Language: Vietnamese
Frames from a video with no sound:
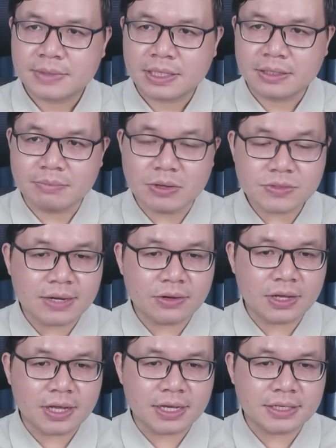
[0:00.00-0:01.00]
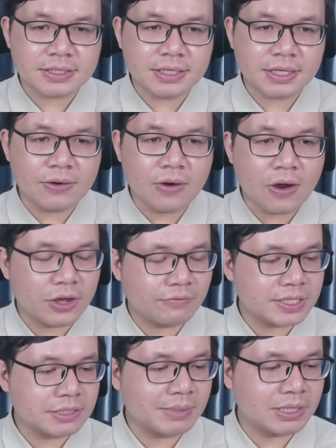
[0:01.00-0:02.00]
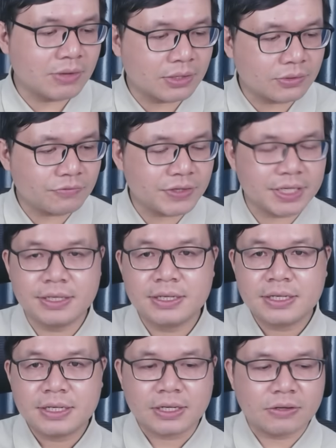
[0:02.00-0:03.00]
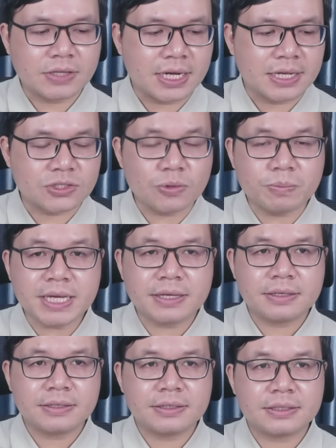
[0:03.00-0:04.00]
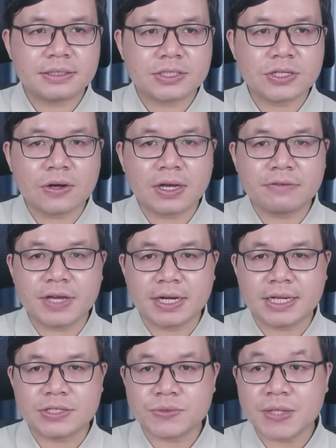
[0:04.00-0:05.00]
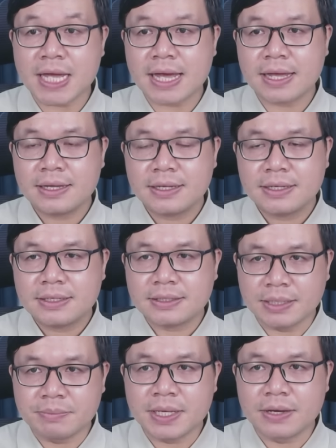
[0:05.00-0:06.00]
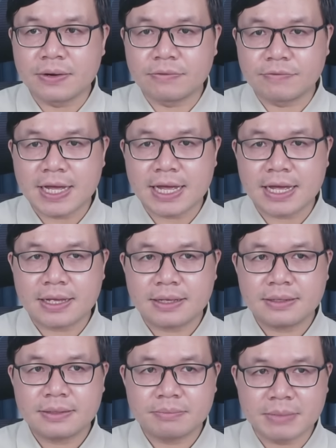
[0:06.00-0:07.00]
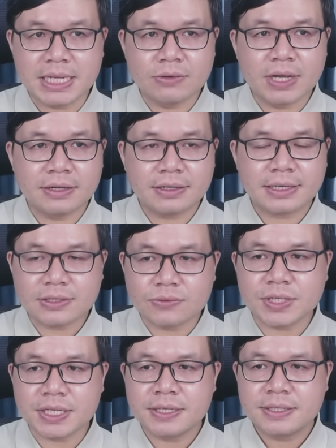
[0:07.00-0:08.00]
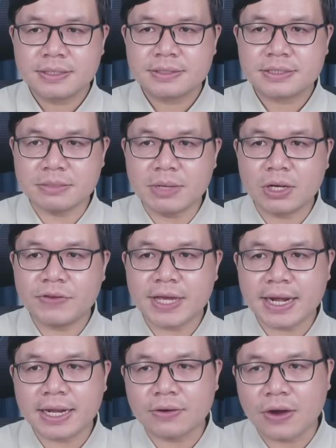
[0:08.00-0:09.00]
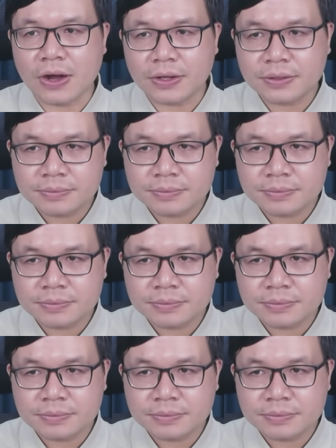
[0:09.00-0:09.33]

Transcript: Mong rằng à, những cái câu hỏi và những bình luận của quý vị có thể là giúp ích cho cái việc là chúng ta tìm hiểu và bình luận các thông tin. Xin mời quý vị hãy đặt câu hỏi.